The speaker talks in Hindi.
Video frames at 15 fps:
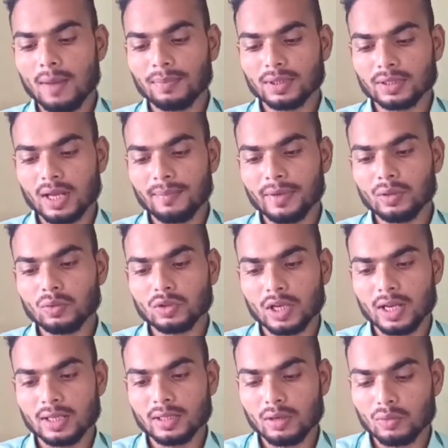आपके सामने कुछ
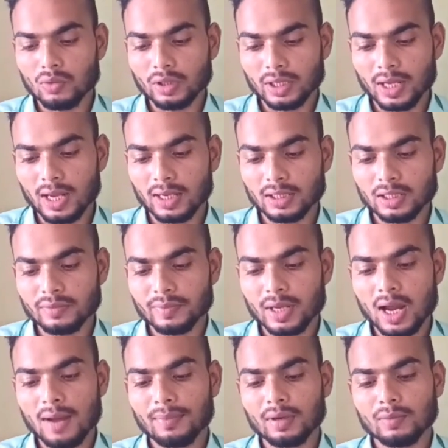ऐसा खुल के आएगा जिसमें
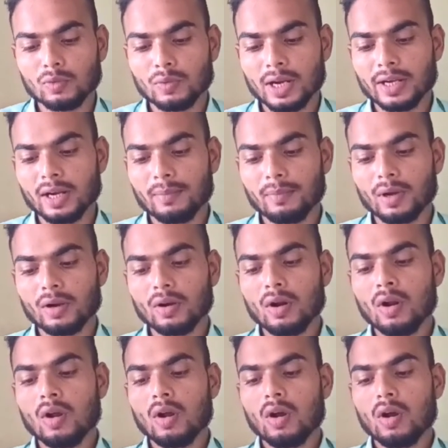आपके मोबाइल नंबर